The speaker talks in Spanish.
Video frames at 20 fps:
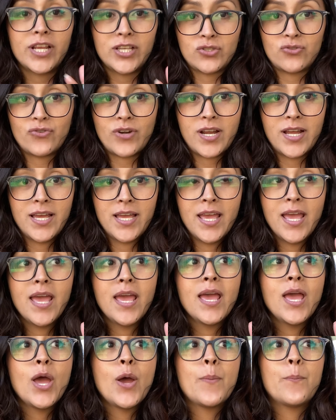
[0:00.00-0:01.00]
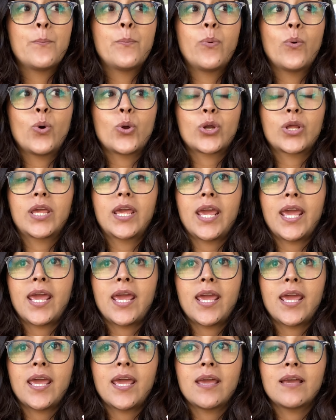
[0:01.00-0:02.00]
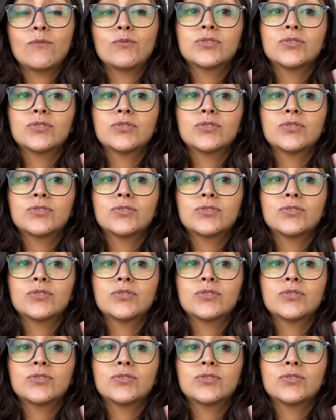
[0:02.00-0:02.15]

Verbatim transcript: Ezra. Porque